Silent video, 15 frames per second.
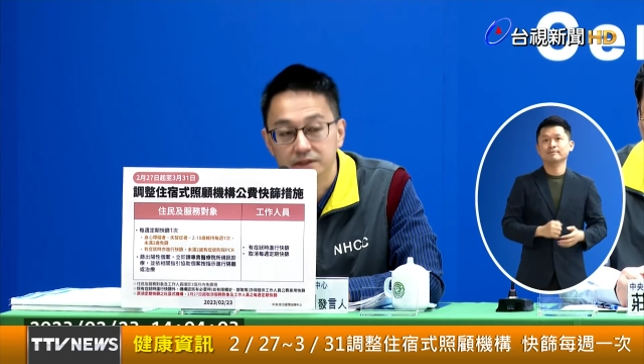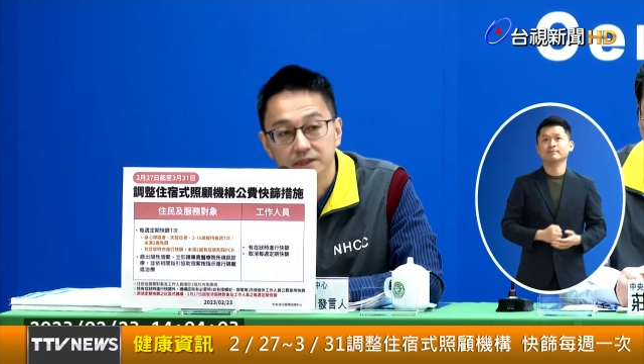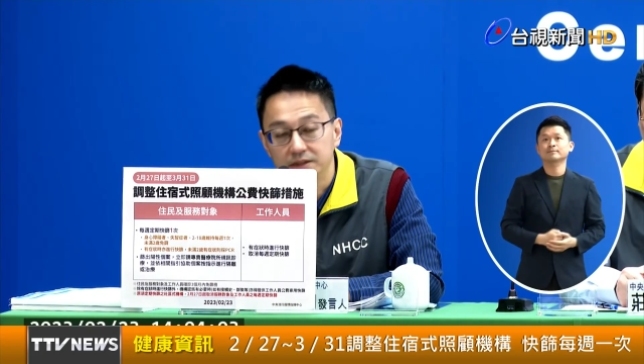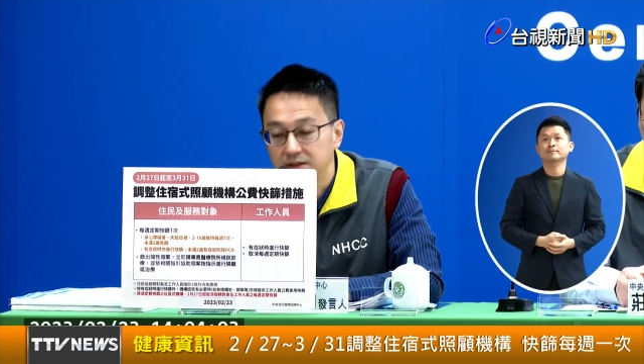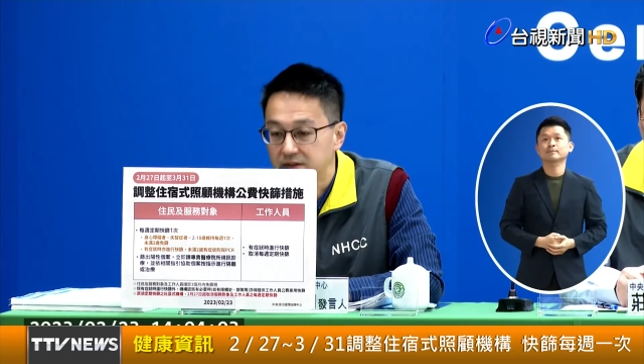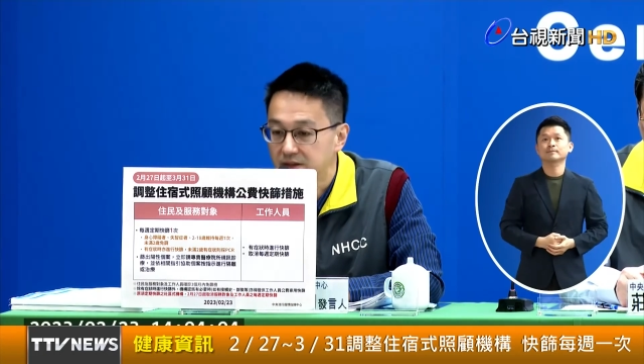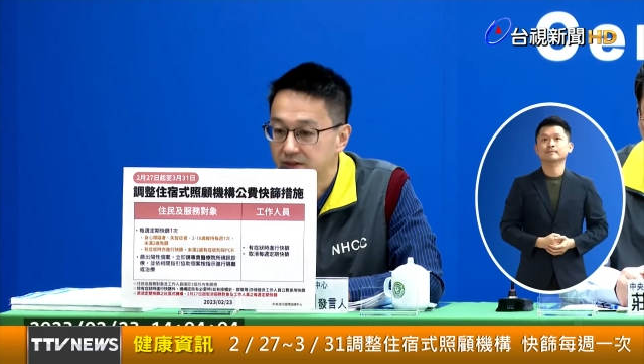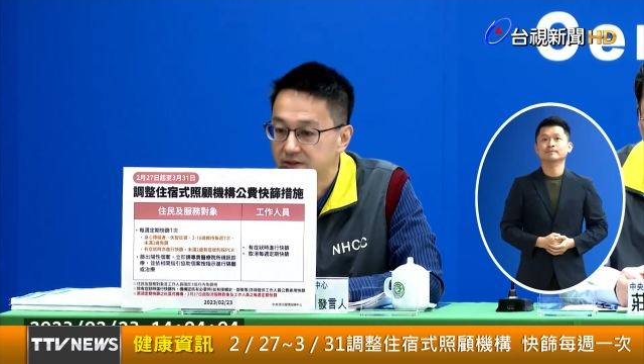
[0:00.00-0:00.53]

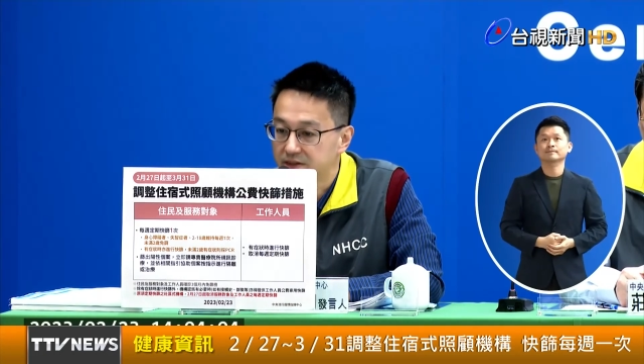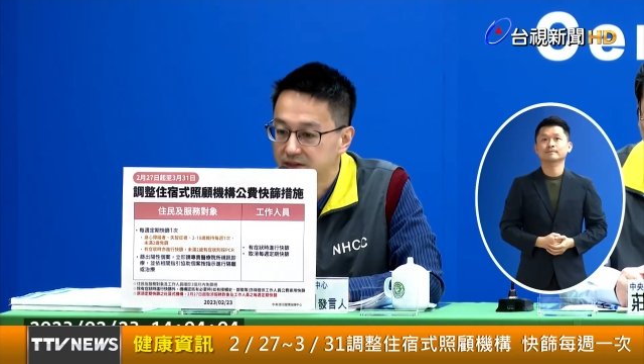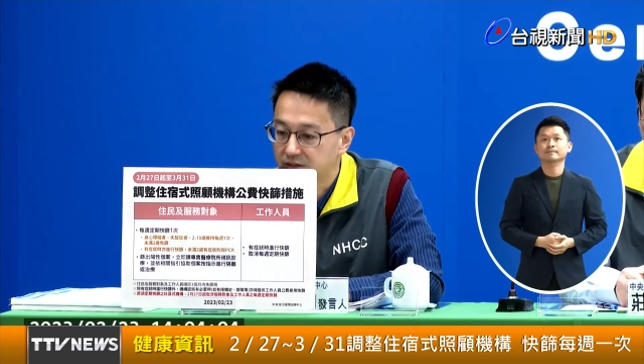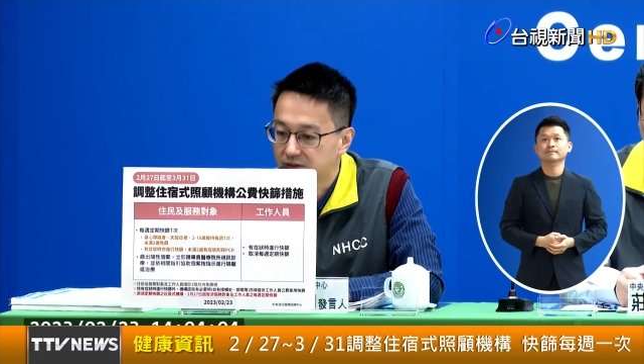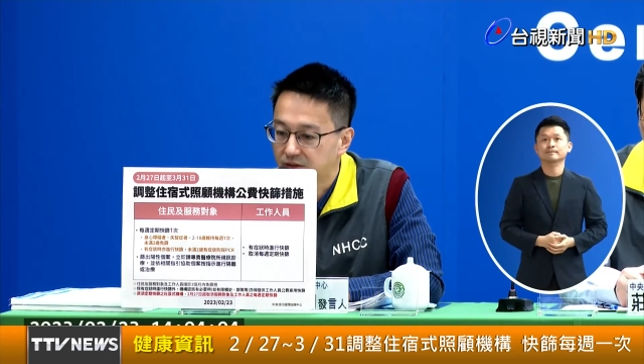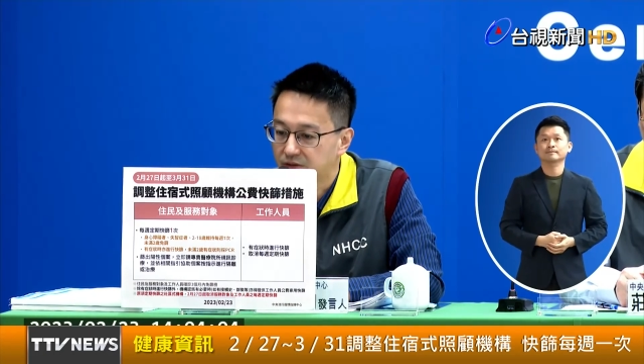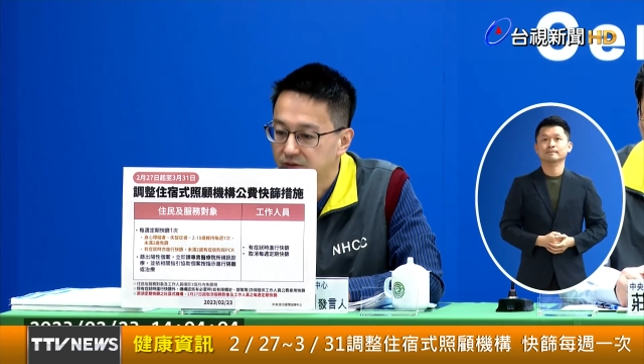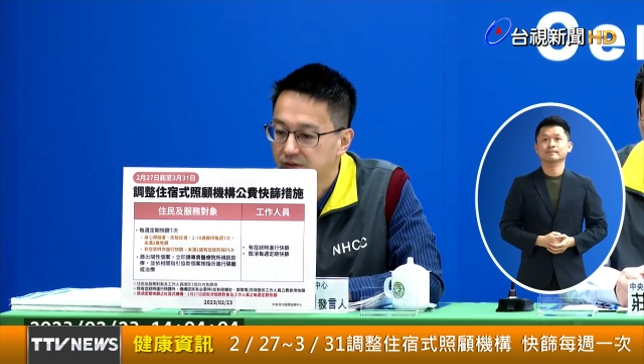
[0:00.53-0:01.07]
请各机
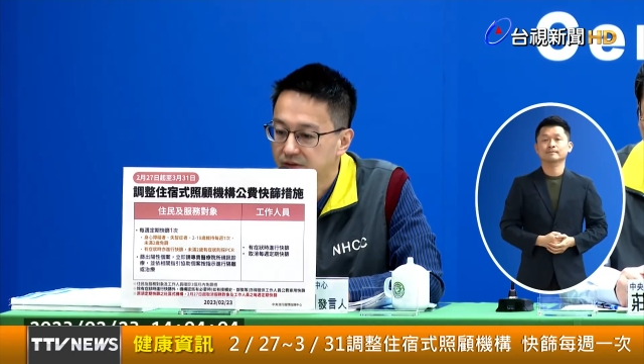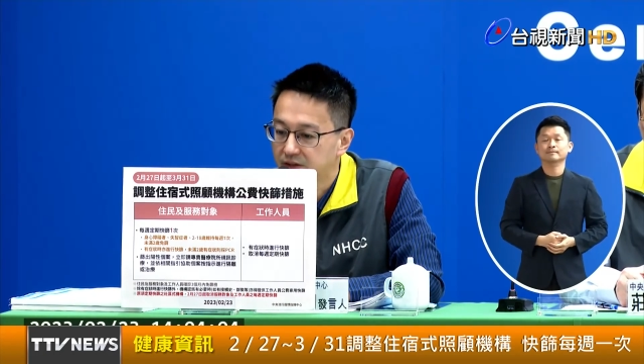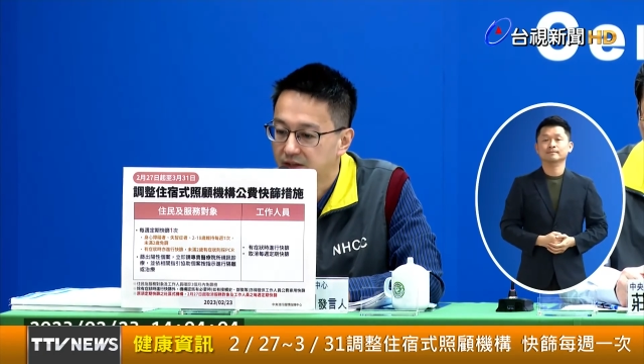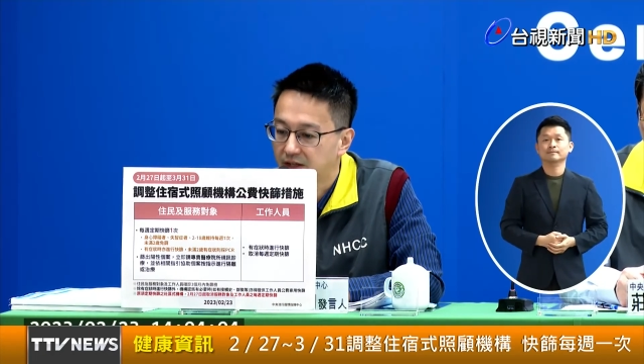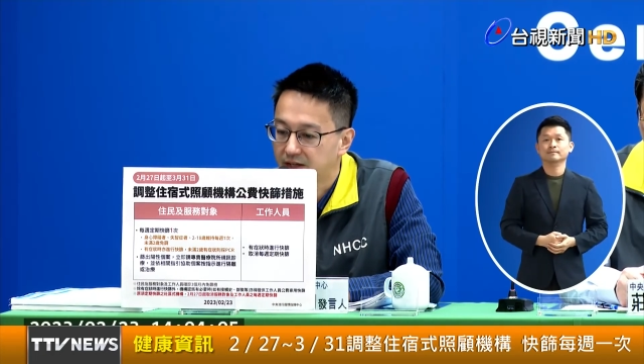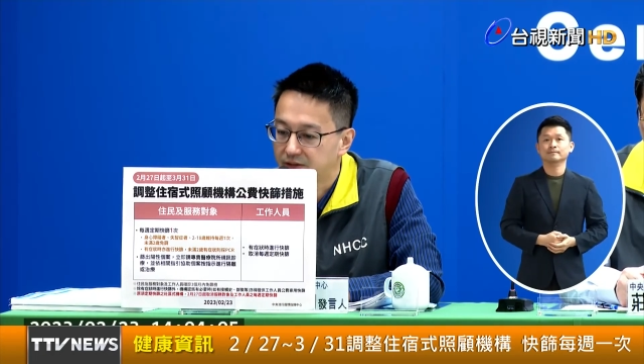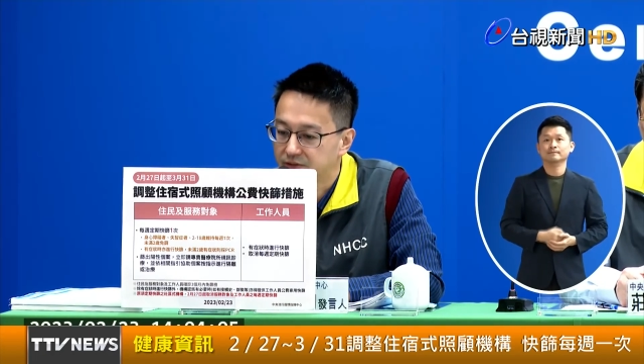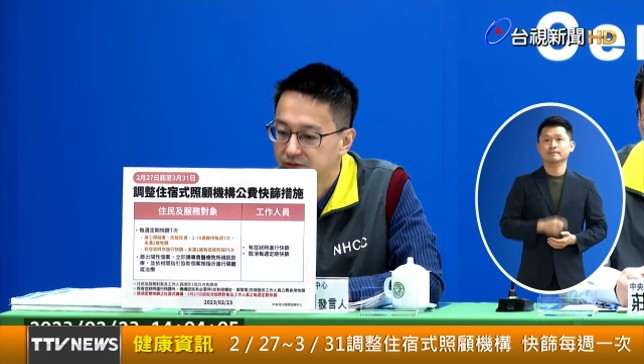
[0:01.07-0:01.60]
构还有